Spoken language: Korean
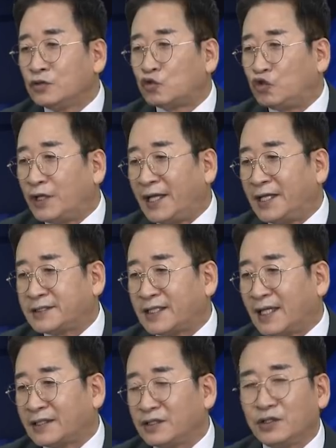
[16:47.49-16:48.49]
GLS
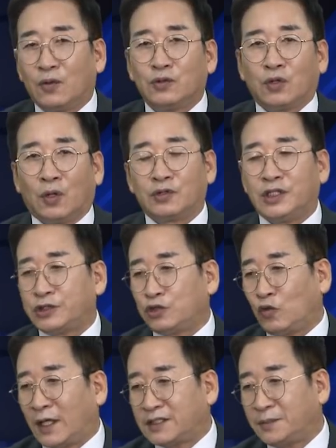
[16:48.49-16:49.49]
같은 경우도
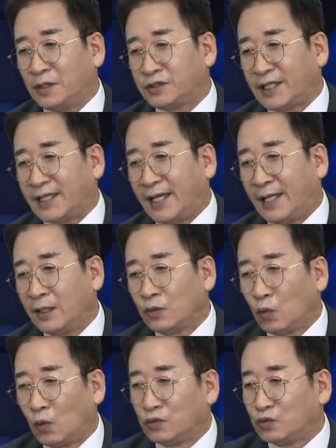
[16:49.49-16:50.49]
리스로 하시면 제가
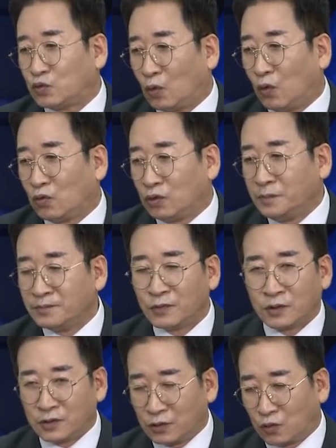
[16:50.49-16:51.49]
요건 조금
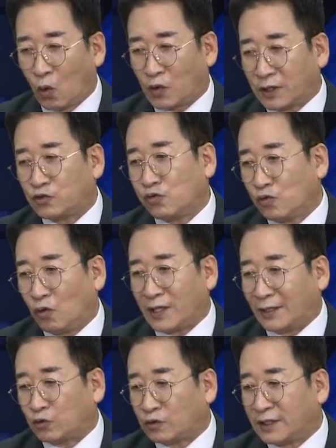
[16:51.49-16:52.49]
로켓 출고
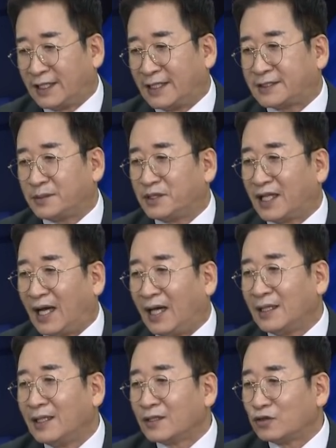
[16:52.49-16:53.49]

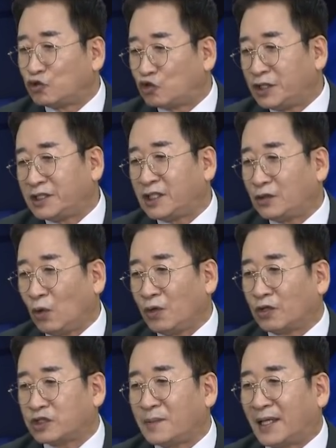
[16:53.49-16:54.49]
약속드리겠습니다. 그 GT도
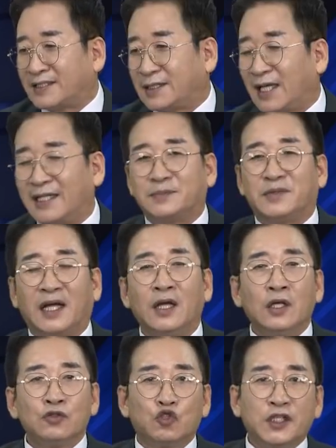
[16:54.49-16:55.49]
역시 마찬가지입니다.
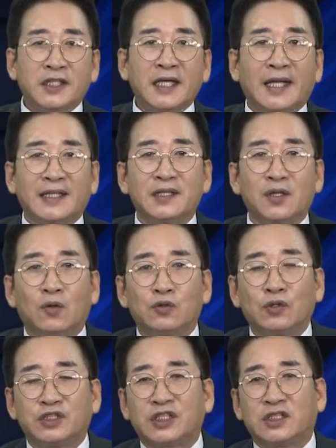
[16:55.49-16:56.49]
GT 같은
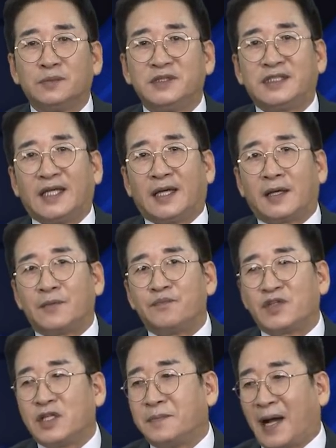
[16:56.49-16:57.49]
경우도 지금 이제
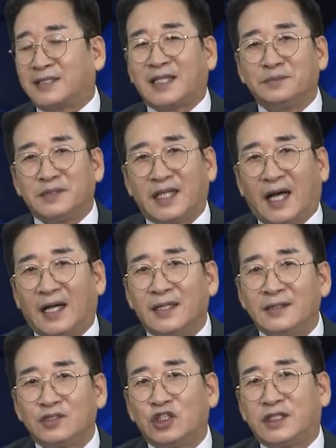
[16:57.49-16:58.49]
이 막차입니다.
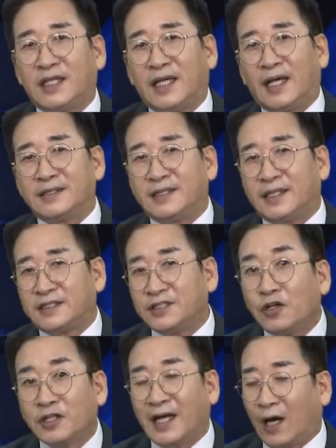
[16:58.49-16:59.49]
GT가 이제
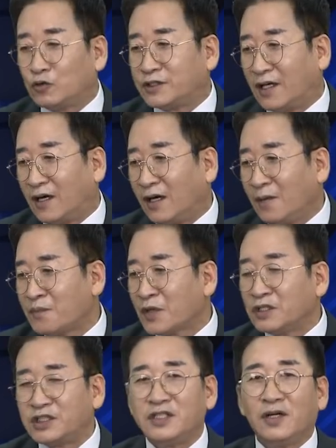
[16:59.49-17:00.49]
신형이 나오죠.
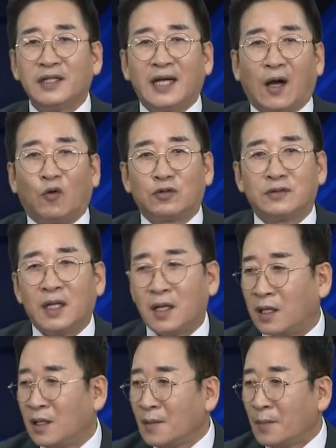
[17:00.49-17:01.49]
신형이
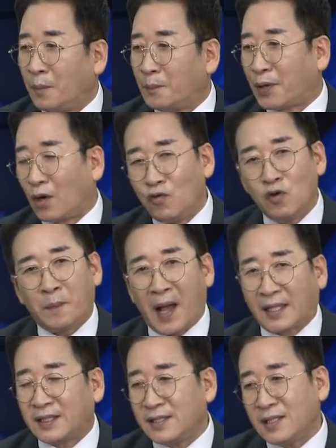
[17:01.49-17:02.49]
나오는데 뭐 별로
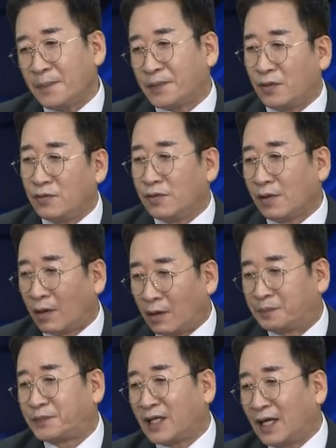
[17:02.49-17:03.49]
바뀐 게 별로
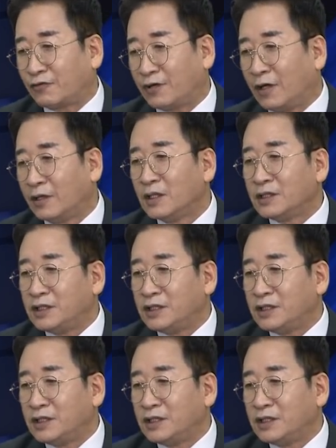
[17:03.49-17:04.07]
없더라고요.